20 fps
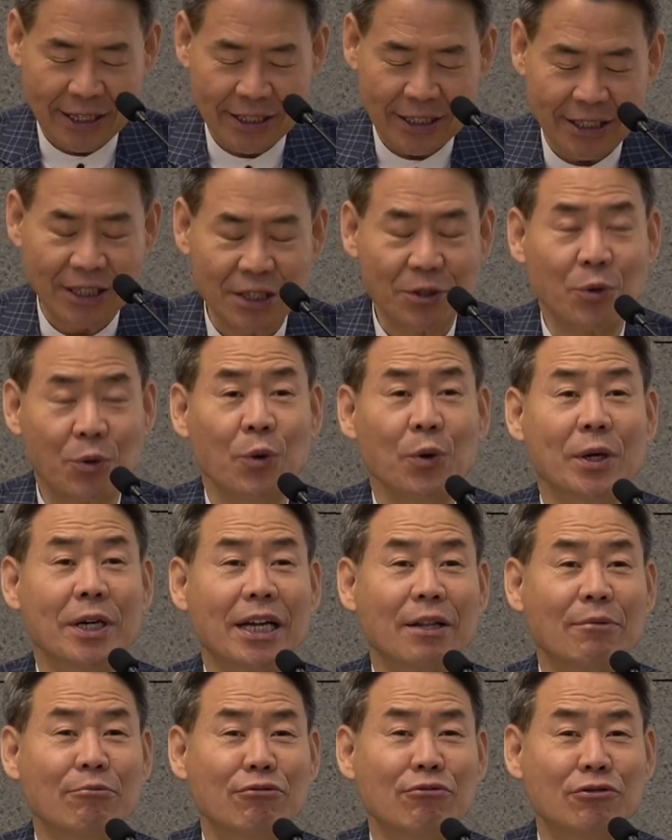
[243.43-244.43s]
이
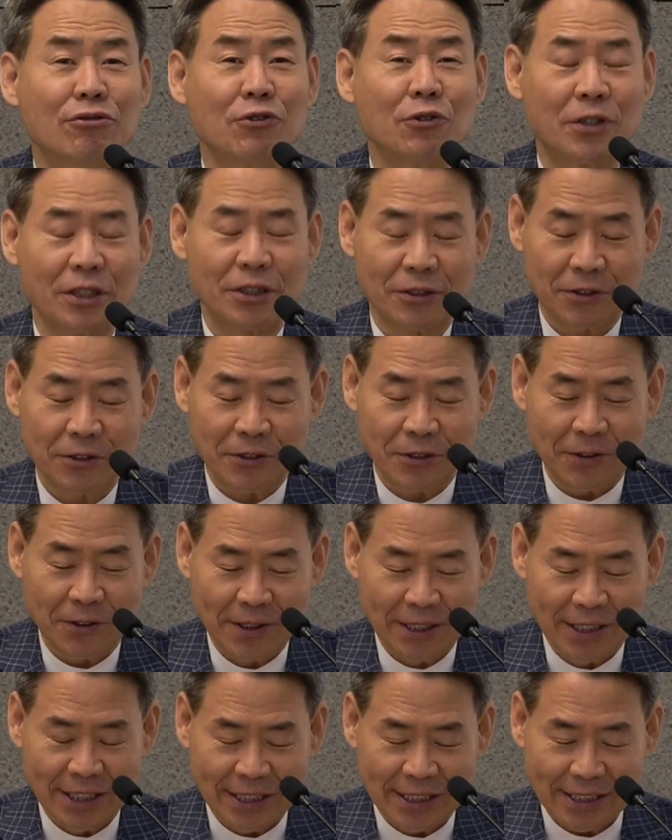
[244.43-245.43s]
고의란 물고기는요
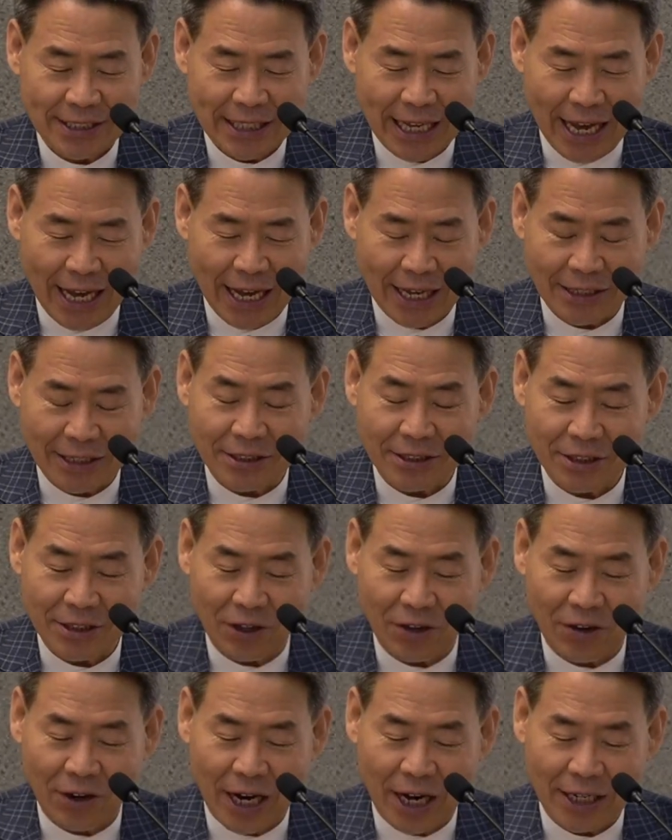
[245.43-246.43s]
작은
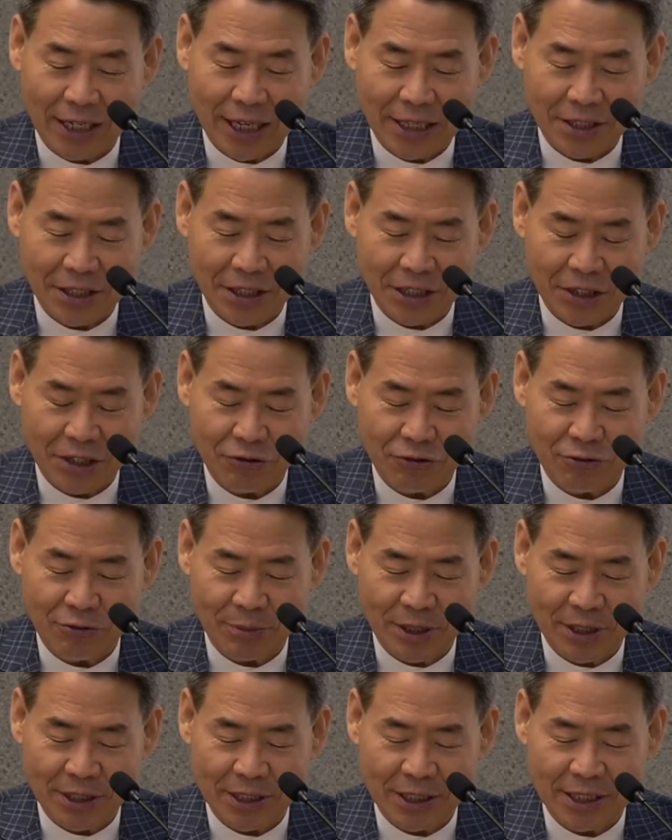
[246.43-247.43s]
어항에서
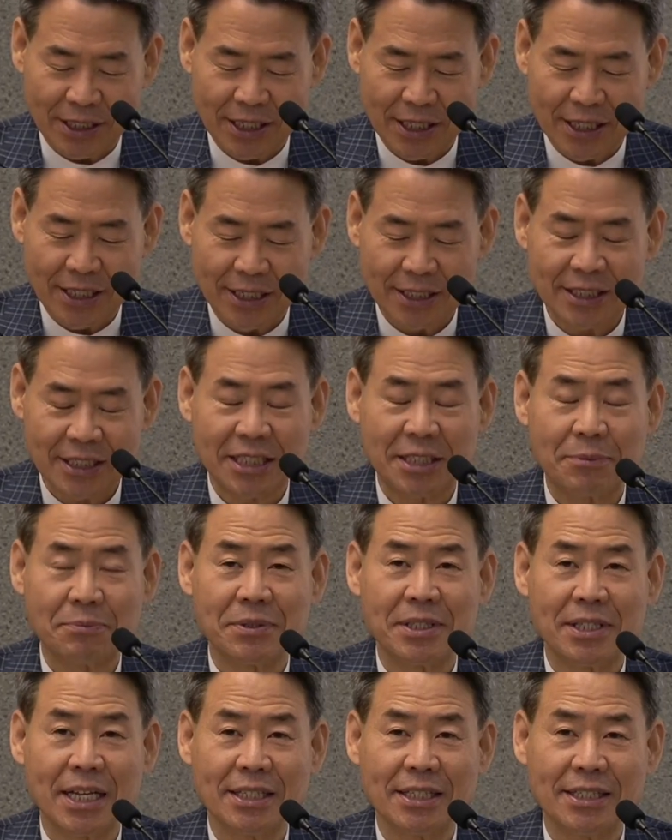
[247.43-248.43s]
키우면은
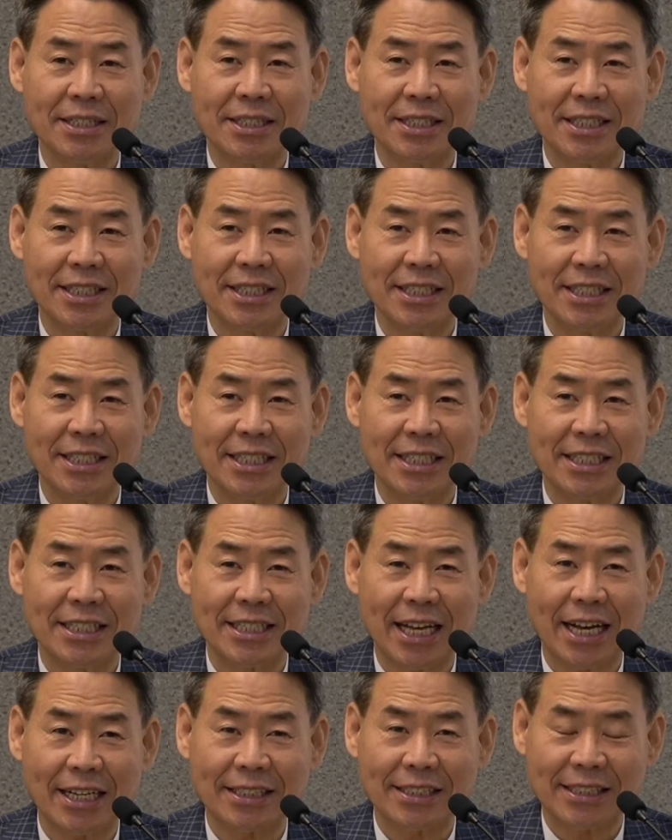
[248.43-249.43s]
10cm
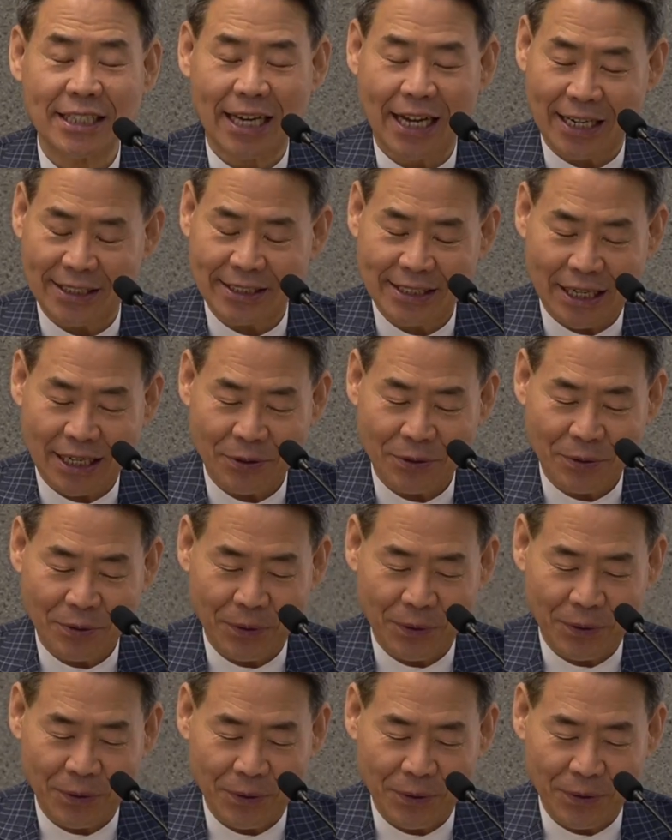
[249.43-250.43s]
이상 자라지
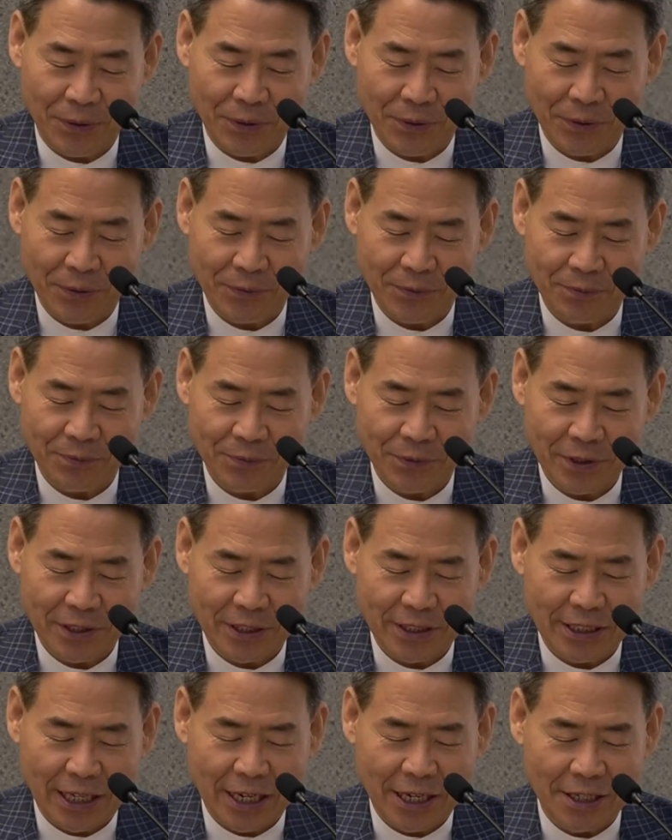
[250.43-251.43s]
않고
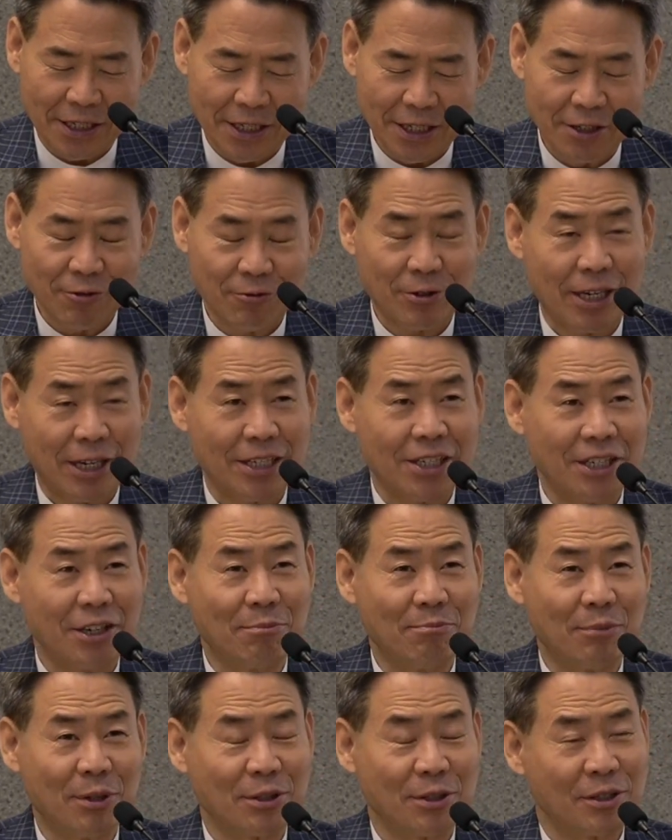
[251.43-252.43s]
그러나 우리가
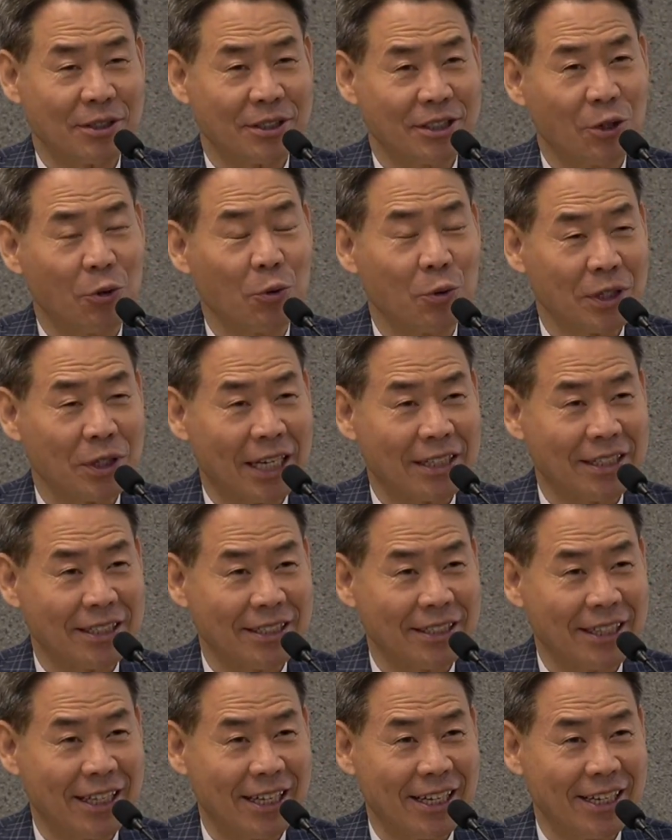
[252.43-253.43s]
연못 정원
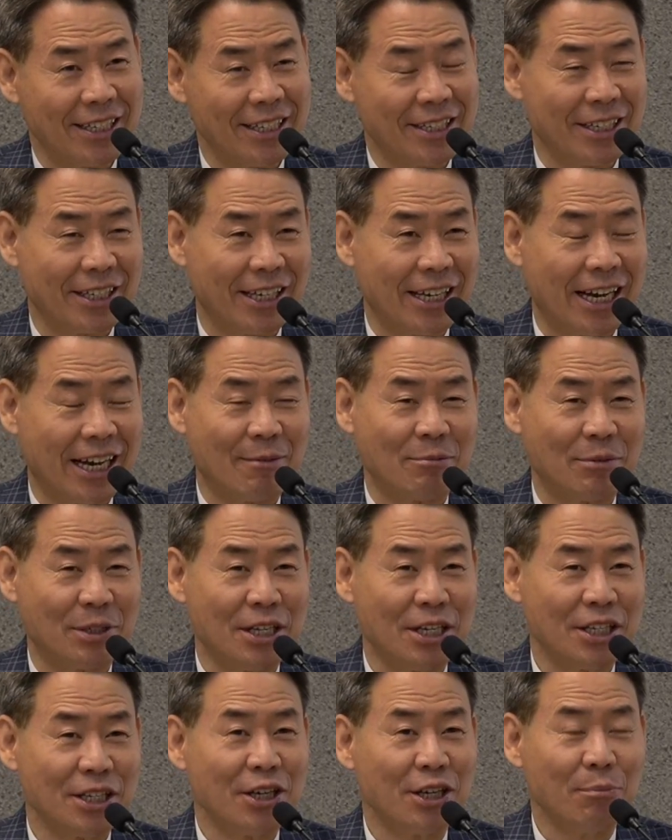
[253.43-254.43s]
같은데 이렇게 가면
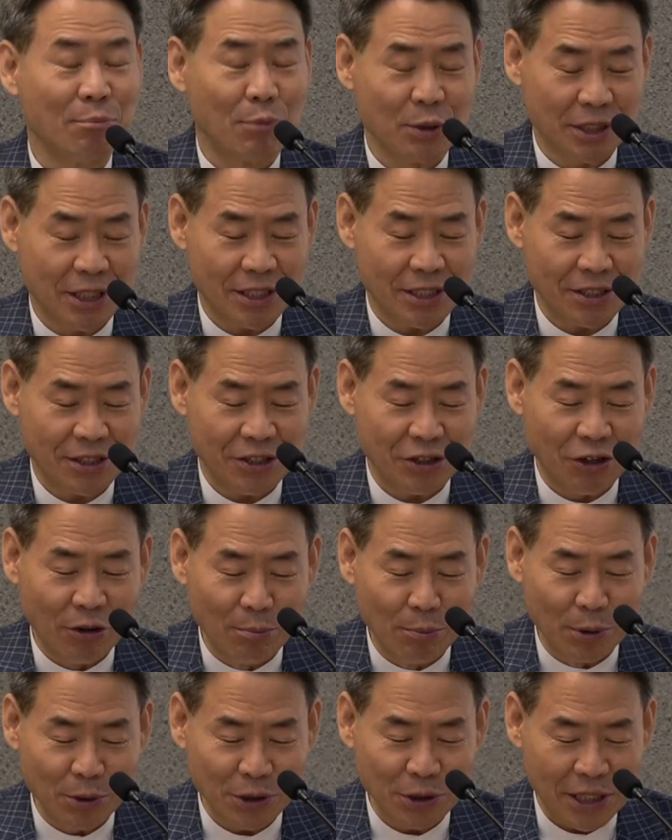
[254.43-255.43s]
연못이 있
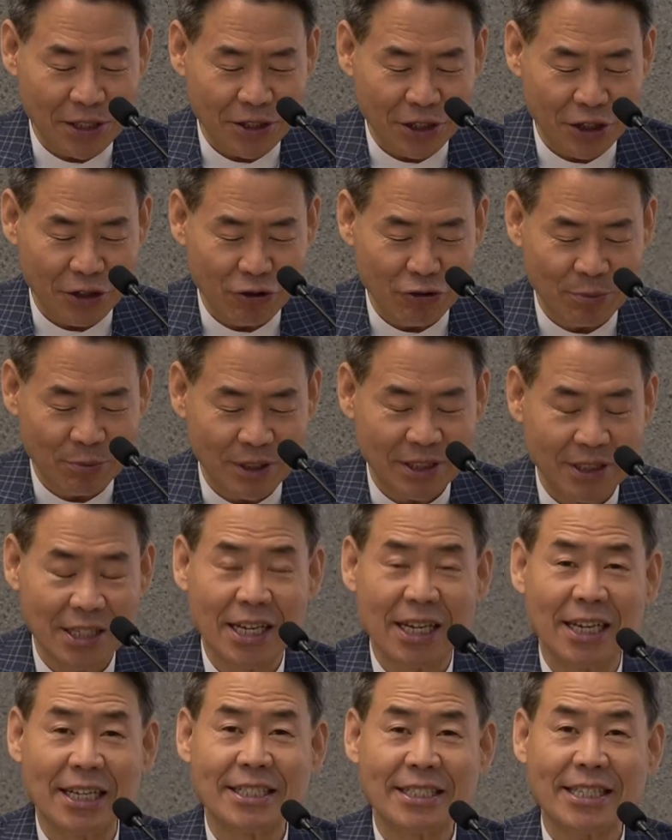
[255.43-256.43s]
연못에서 키우면
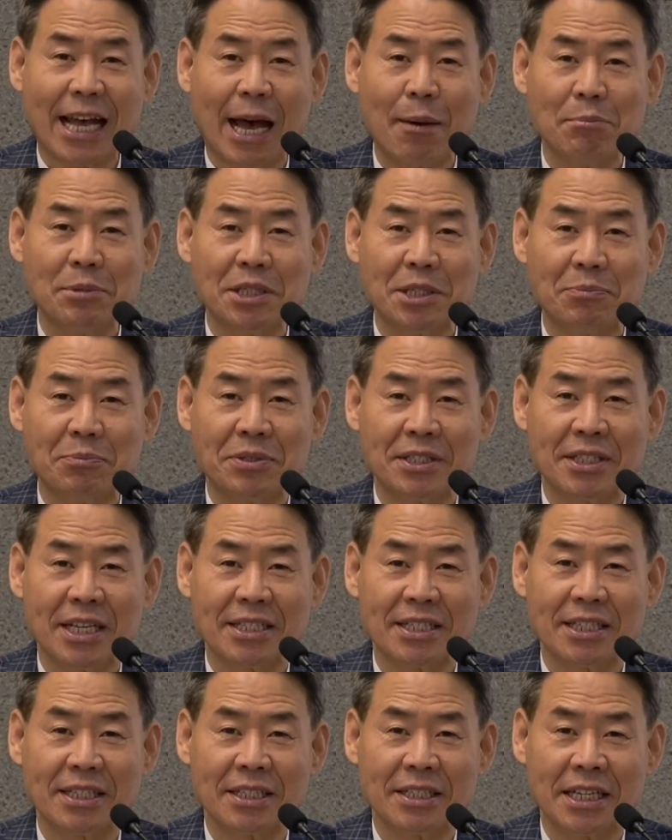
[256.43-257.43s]

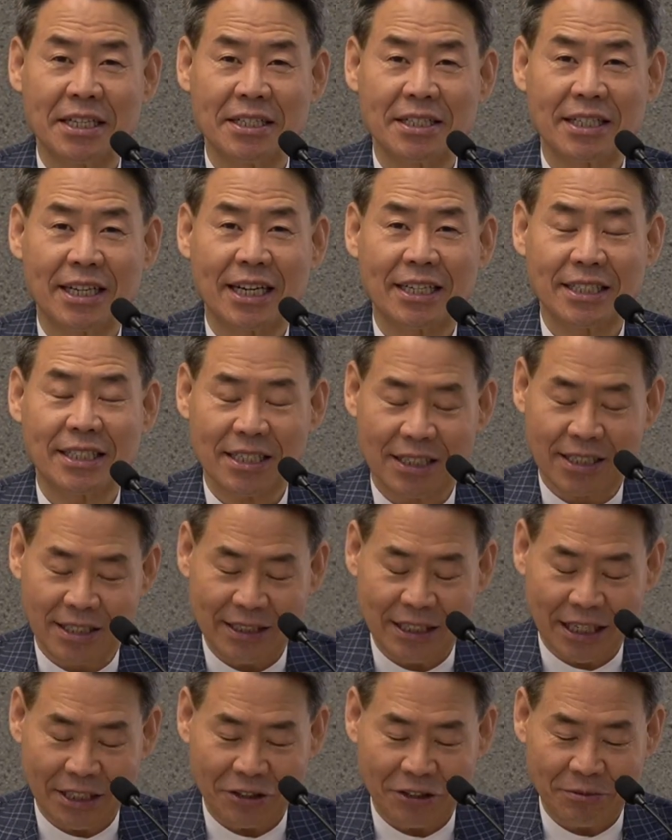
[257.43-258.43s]
30cm까지
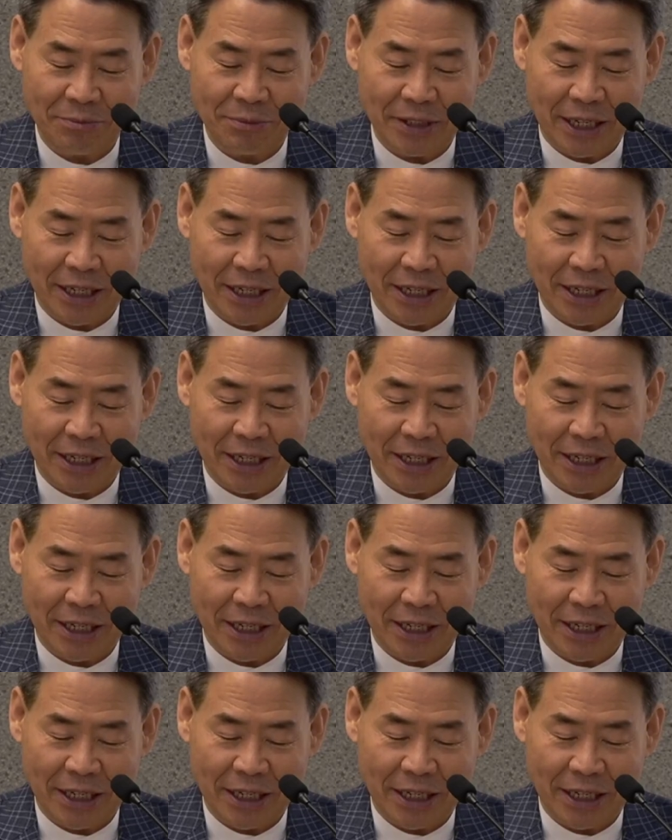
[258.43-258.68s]
큰다는 겁니다.